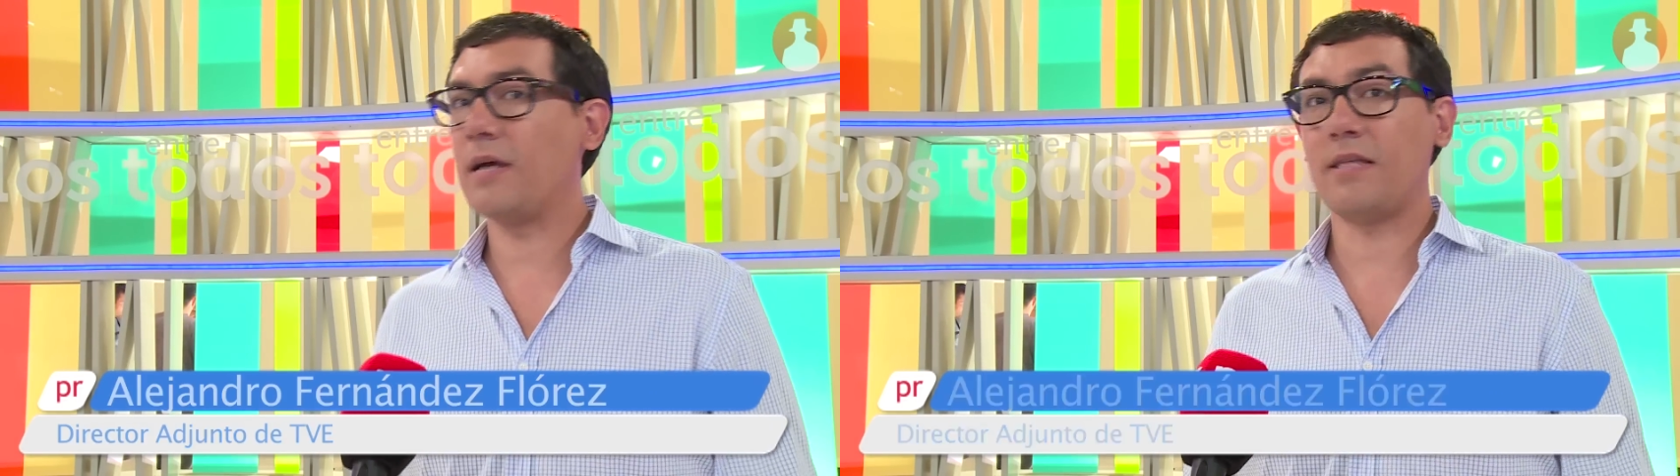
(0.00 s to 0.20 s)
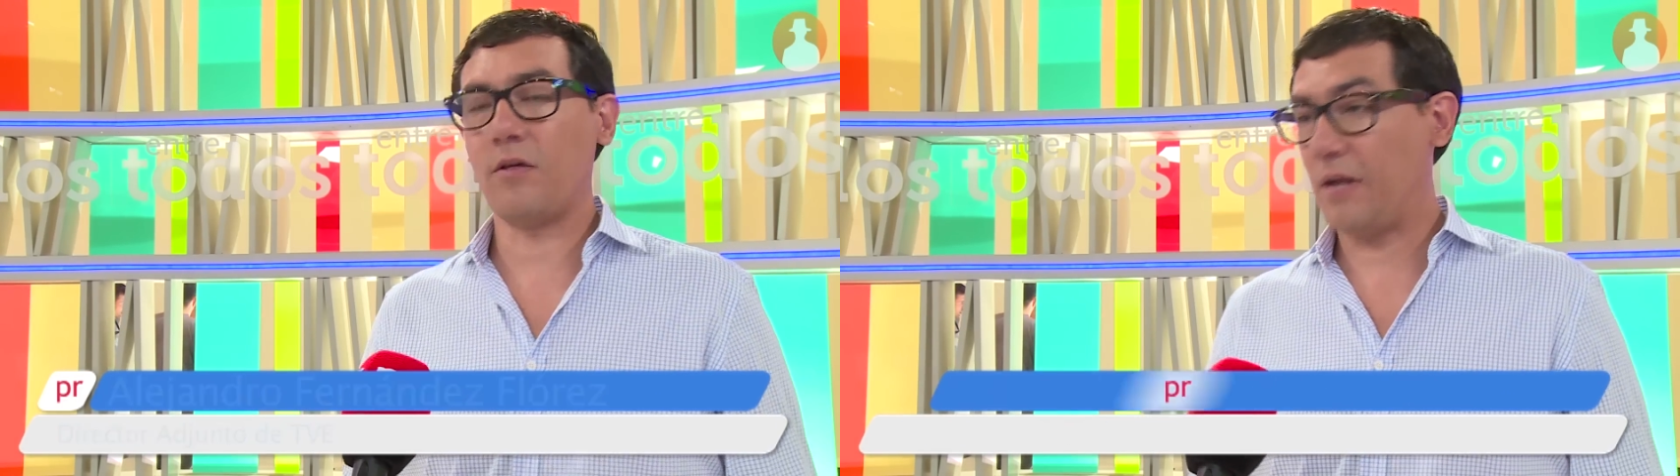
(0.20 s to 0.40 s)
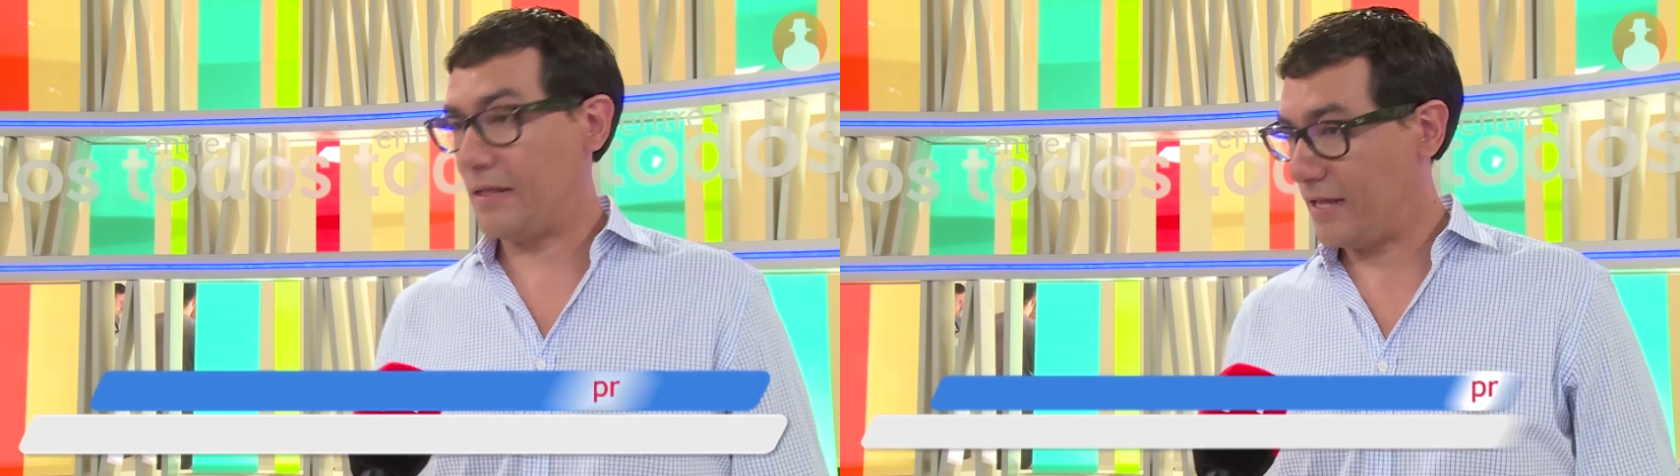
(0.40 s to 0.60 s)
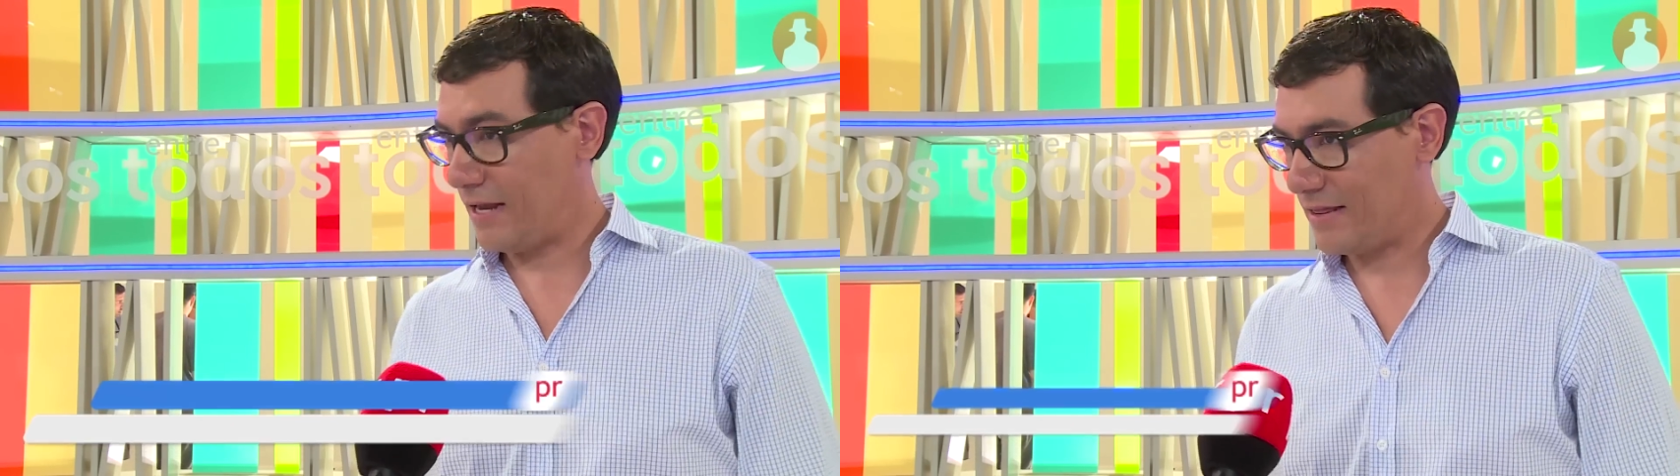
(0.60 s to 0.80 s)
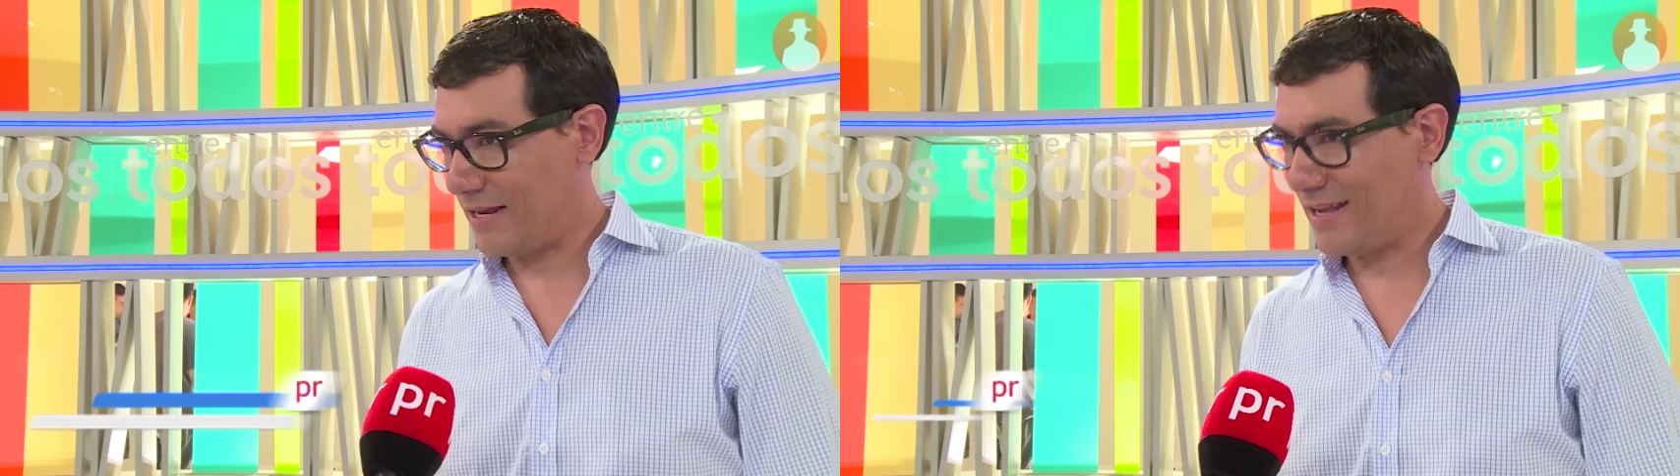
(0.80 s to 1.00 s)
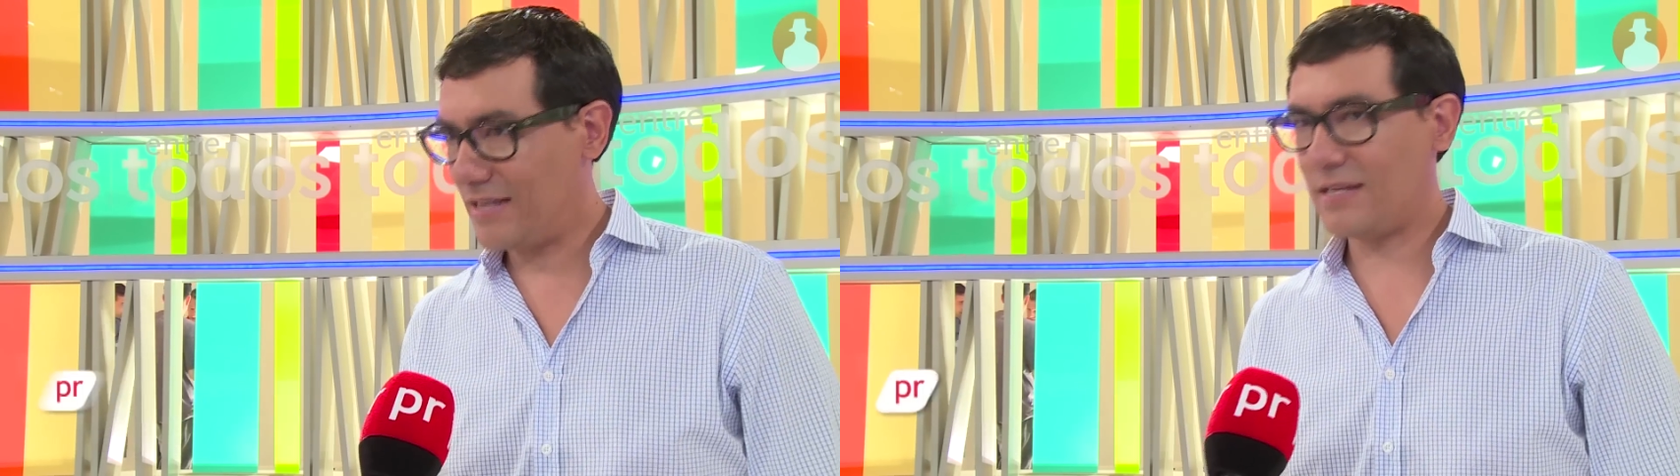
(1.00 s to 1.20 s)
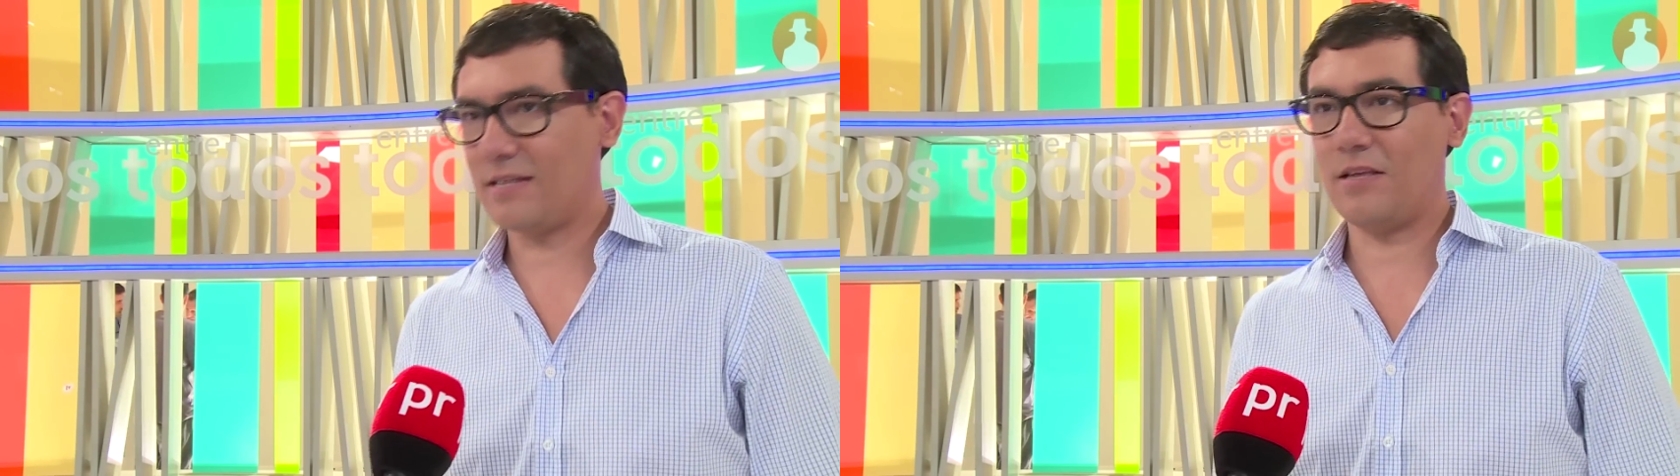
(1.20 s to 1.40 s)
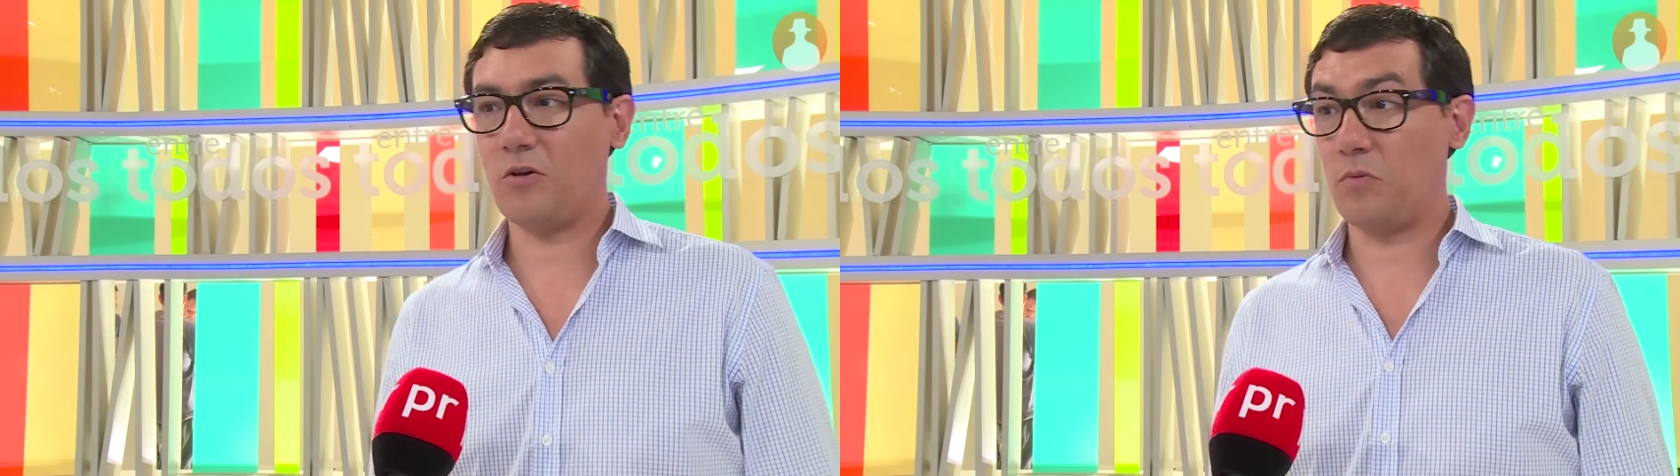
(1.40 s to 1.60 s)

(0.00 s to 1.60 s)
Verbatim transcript: ha estado en Antena 3, ha sido,